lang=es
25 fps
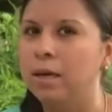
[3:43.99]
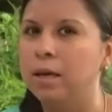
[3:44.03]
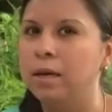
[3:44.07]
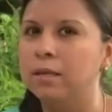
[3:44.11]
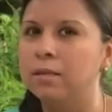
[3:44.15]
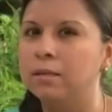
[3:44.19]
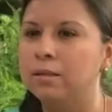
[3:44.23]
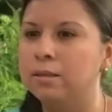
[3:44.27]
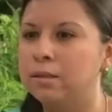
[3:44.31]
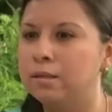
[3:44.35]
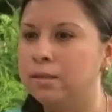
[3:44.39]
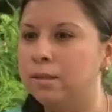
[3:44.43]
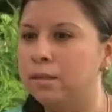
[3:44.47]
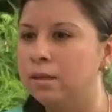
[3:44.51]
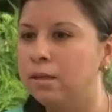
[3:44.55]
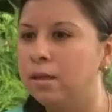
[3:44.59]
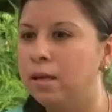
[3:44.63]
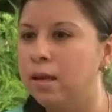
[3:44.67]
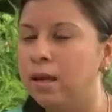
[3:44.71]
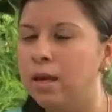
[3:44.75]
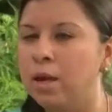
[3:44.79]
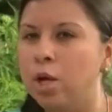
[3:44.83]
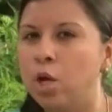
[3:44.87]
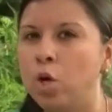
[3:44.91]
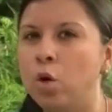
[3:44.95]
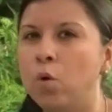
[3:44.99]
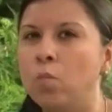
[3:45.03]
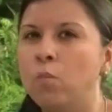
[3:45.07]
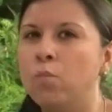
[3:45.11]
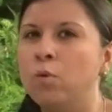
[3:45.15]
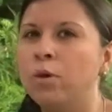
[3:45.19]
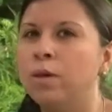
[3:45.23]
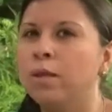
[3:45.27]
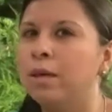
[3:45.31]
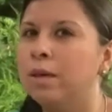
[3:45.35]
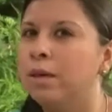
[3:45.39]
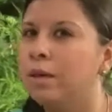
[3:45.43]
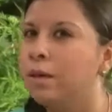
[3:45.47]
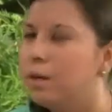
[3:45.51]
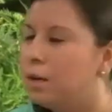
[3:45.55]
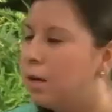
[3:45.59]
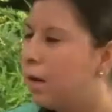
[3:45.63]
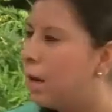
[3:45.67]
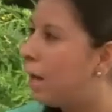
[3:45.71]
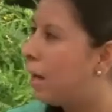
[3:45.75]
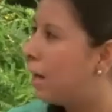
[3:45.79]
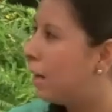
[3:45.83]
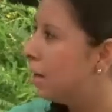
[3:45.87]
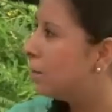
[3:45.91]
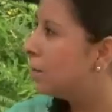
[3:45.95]
Es decir, no puede ir
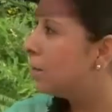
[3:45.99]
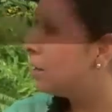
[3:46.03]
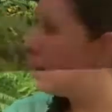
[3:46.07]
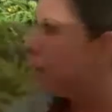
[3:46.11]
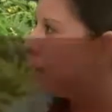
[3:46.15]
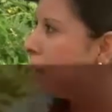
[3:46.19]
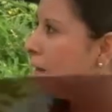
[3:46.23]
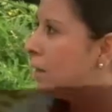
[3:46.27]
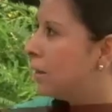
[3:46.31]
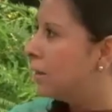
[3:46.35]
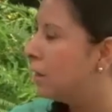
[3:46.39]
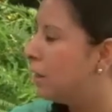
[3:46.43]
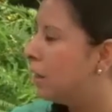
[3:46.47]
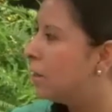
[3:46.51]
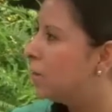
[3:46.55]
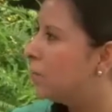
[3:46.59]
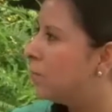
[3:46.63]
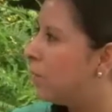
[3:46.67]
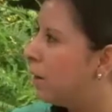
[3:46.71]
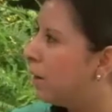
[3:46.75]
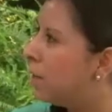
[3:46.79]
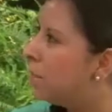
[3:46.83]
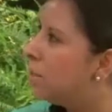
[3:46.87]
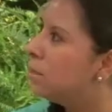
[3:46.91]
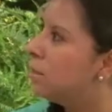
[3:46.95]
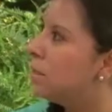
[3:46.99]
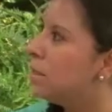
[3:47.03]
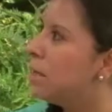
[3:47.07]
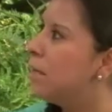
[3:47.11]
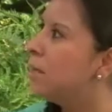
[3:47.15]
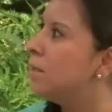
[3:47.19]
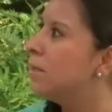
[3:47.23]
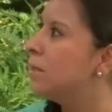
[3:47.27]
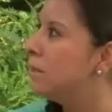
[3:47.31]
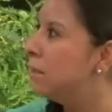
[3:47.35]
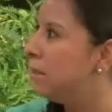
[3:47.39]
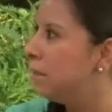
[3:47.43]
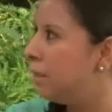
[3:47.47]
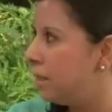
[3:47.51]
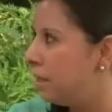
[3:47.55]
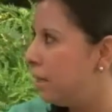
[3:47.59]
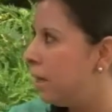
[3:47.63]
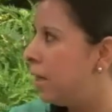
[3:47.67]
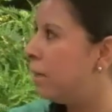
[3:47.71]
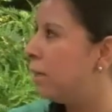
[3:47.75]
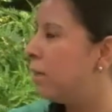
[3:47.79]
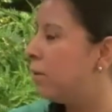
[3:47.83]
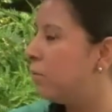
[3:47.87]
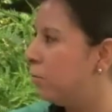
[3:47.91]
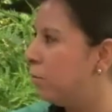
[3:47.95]
la Casa de la Transparencia a
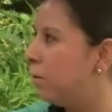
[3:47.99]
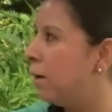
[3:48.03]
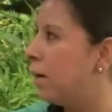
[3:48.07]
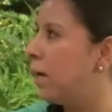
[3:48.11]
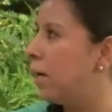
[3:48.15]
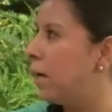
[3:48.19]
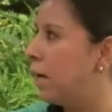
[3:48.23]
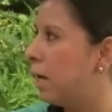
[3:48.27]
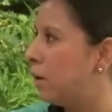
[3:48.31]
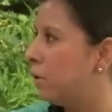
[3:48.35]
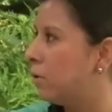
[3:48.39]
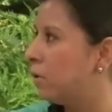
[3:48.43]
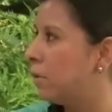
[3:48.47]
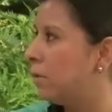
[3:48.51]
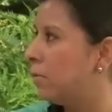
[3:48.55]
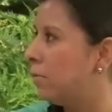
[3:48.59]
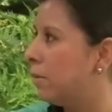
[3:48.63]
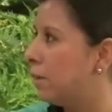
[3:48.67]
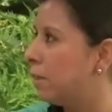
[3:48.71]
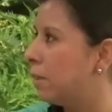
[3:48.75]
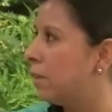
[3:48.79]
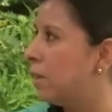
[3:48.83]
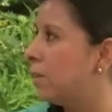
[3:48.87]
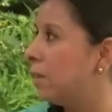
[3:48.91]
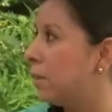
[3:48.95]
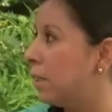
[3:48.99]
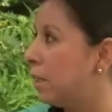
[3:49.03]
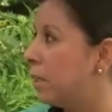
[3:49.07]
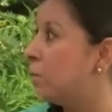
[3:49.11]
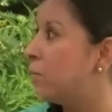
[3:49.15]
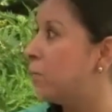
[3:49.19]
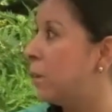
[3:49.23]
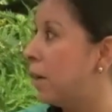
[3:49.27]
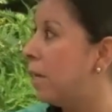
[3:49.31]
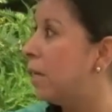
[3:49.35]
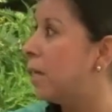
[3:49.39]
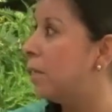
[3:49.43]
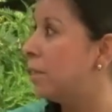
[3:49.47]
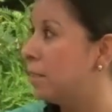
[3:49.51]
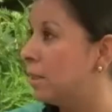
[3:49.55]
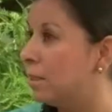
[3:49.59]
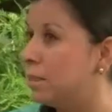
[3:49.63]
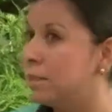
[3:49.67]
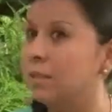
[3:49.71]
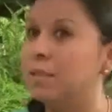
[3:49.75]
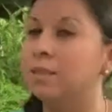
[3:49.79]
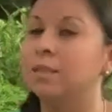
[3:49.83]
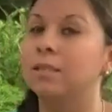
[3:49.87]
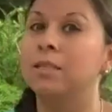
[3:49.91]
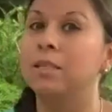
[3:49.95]
exigir allá afuera que los demás sean
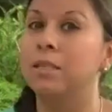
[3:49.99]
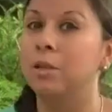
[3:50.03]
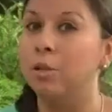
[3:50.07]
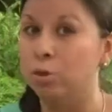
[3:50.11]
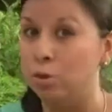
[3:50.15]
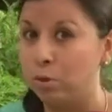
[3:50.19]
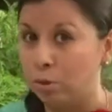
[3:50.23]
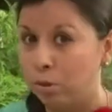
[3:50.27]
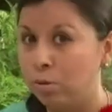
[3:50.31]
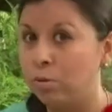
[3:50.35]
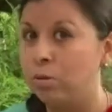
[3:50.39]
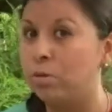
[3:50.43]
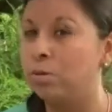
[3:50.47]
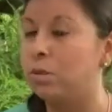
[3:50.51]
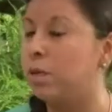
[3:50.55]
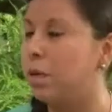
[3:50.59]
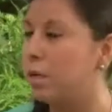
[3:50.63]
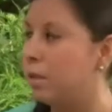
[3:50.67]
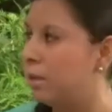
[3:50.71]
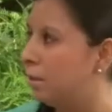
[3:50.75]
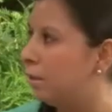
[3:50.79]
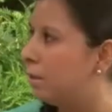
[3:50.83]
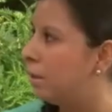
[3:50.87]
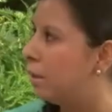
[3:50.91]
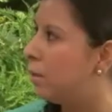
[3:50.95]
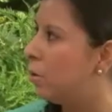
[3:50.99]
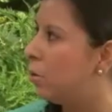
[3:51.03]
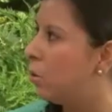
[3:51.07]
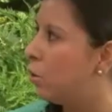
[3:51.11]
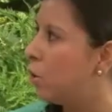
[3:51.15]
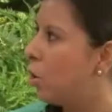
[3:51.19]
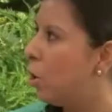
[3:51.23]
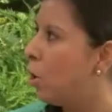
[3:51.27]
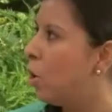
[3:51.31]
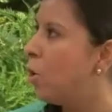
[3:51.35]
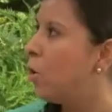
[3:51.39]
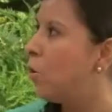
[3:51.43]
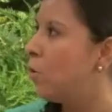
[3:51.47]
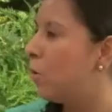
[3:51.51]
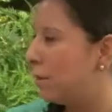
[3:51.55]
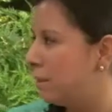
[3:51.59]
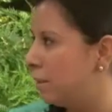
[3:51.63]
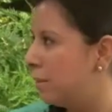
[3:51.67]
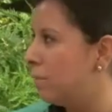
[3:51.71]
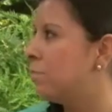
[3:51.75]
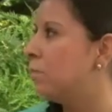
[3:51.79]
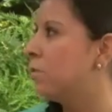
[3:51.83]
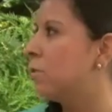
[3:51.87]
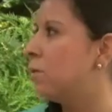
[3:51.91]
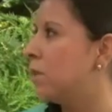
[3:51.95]
transparentes si nosotros al interior no
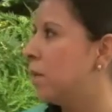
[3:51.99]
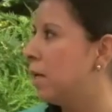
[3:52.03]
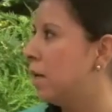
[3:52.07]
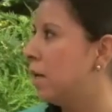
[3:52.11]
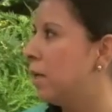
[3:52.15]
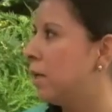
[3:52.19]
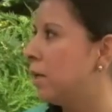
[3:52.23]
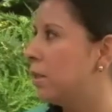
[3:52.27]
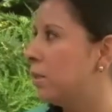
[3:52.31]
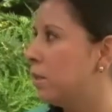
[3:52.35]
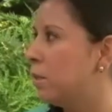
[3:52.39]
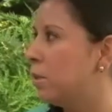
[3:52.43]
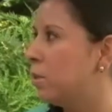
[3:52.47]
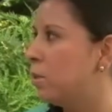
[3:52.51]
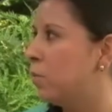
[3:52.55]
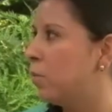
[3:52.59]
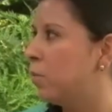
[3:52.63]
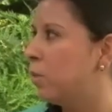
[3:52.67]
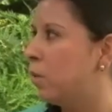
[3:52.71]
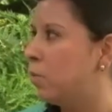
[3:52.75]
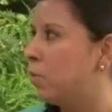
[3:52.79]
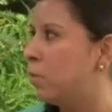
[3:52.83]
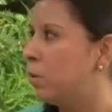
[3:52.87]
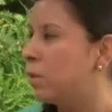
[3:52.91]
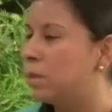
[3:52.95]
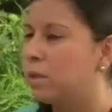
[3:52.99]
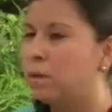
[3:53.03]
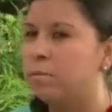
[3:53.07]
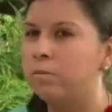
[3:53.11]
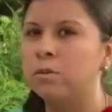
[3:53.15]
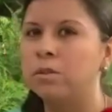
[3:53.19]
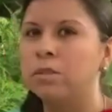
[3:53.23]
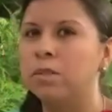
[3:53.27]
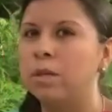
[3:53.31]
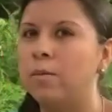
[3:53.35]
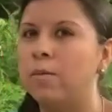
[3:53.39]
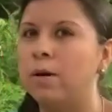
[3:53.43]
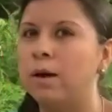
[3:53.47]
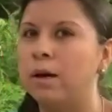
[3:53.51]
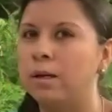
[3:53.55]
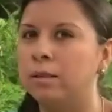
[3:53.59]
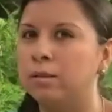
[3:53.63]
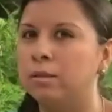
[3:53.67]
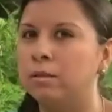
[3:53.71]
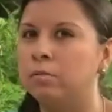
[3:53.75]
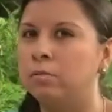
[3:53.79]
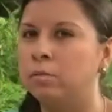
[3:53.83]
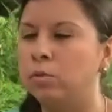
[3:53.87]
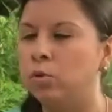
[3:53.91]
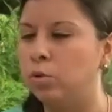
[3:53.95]
hacemos el ejercicio propio. Estamos
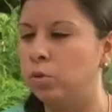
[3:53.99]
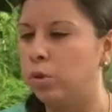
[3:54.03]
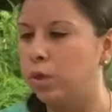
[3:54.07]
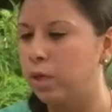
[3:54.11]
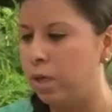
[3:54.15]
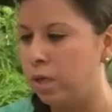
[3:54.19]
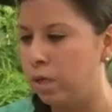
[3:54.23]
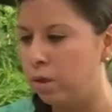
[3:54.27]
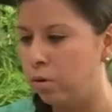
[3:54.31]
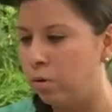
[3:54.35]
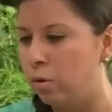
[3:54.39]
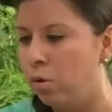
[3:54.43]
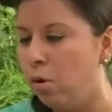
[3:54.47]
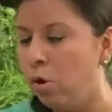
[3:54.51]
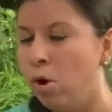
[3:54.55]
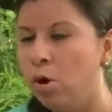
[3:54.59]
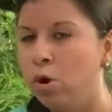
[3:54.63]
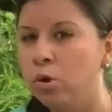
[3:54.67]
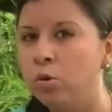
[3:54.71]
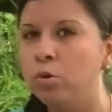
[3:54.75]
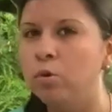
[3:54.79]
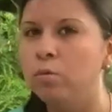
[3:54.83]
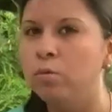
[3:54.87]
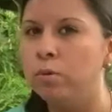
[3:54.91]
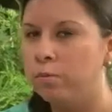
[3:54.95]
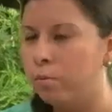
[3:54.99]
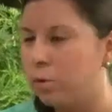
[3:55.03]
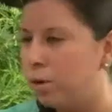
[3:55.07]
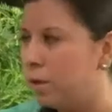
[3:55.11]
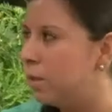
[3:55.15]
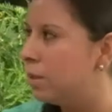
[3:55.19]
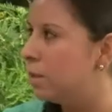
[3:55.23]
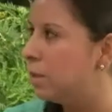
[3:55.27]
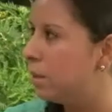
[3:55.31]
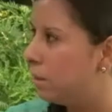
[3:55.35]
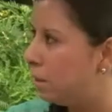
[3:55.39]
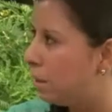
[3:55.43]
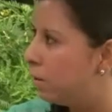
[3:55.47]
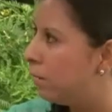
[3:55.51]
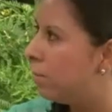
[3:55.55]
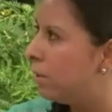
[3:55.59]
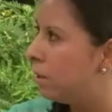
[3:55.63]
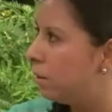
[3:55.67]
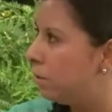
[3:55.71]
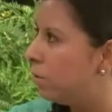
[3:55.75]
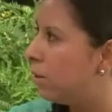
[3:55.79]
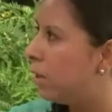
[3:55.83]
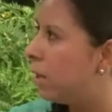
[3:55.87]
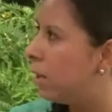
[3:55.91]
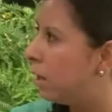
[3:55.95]
trabajando mucho en ello. Tuvimos
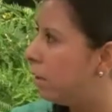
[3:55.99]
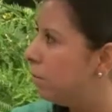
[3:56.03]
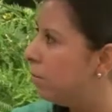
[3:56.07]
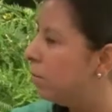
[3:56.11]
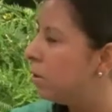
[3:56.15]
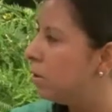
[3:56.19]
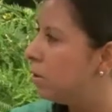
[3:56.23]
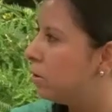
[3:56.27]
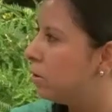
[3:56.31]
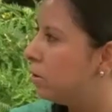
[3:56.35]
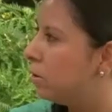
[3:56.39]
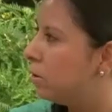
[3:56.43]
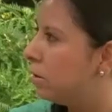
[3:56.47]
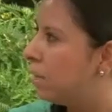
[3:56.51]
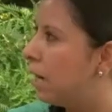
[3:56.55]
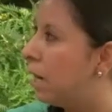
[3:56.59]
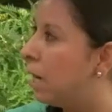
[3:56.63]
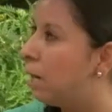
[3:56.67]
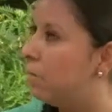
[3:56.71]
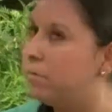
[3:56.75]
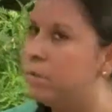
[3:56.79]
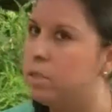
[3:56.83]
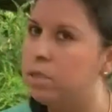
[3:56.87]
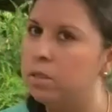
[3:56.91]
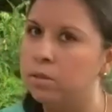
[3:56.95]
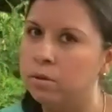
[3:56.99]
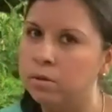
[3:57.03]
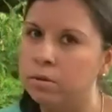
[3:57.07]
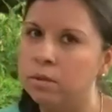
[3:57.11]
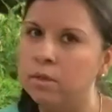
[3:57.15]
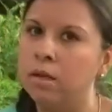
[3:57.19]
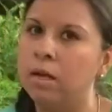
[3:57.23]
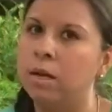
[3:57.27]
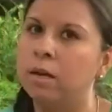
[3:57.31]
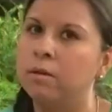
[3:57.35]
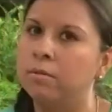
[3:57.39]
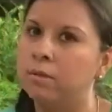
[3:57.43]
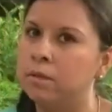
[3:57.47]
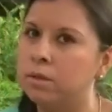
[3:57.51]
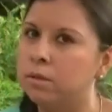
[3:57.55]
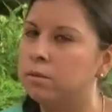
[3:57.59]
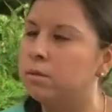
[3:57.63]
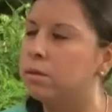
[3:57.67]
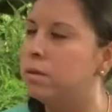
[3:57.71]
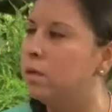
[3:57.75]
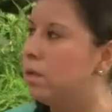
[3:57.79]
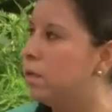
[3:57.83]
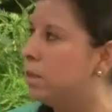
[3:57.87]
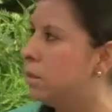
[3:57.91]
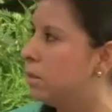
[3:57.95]
recientemente una revisión de la misión y la
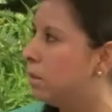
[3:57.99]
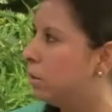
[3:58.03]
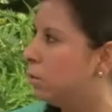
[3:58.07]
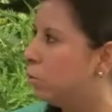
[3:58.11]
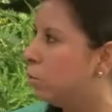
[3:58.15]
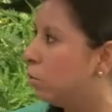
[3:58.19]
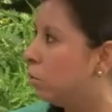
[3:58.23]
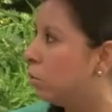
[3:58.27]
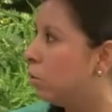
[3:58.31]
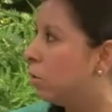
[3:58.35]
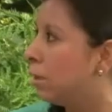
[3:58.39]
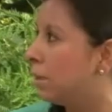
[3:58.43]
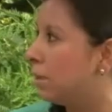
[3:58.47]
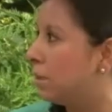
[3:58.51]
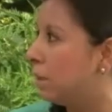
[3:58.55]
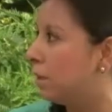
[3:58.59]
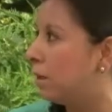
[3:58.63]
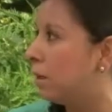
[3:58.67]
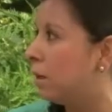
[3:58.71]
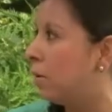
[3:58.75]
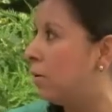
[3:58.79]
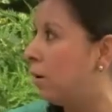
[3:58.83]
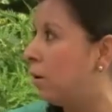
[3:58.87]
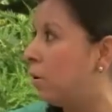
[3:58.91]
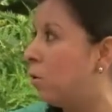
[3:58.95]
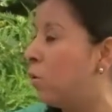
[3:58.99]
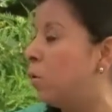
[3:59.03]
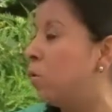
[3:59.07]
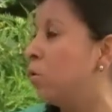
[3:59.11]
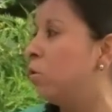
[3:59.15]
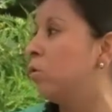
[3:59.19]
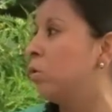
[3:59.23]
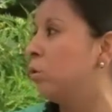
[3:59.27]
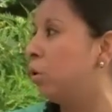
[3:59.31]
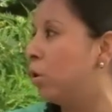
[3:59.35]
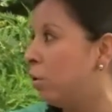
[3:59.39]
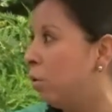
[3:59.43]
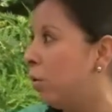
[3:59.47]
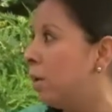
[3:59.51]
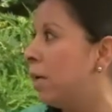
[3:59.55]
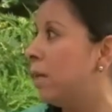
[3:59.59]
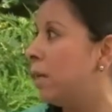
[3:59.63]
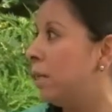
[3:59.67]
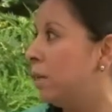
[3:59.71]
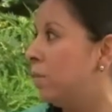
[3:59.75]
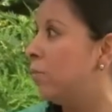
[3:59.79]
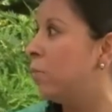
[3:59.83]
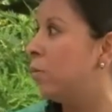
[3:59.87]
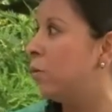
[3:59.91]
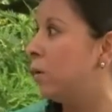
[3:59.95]
visión del instituto que se trabajó con todo el
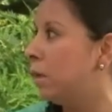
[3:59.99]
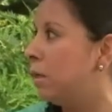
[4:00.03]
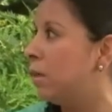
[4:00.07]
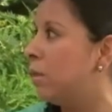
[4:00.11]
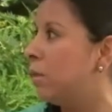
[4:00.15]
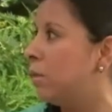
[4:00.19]
equipo del